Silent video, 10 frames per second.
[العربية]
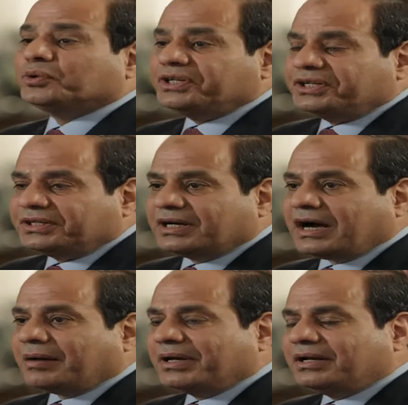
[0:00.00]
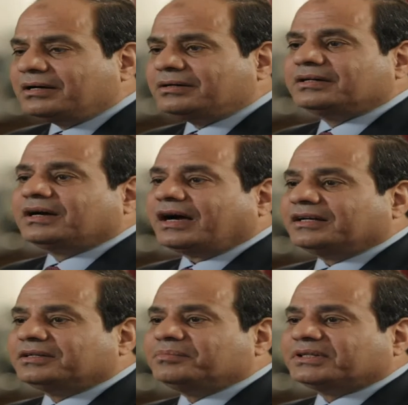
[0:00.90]
تنهي أعمالها
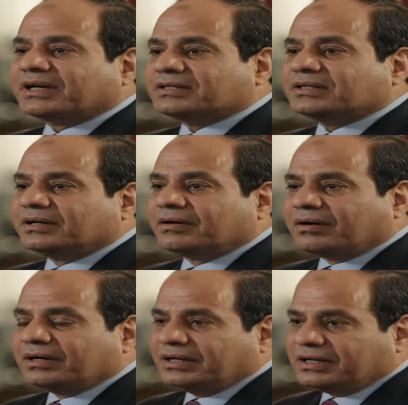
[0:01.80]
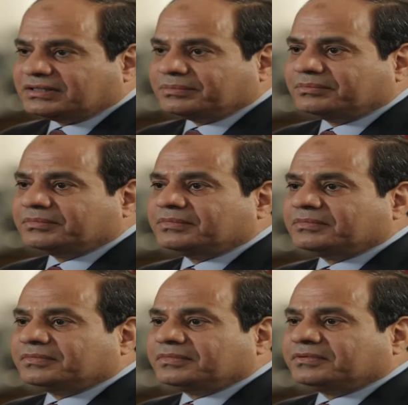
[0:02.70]
هيتم اتخاذ الإجراء اللازم
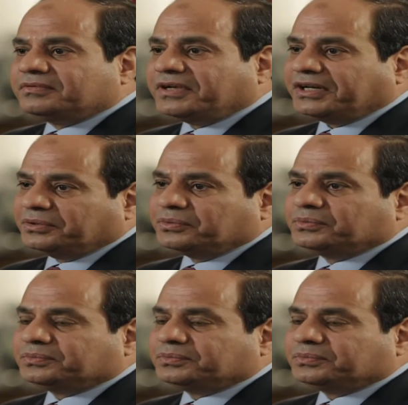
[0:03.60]
في حين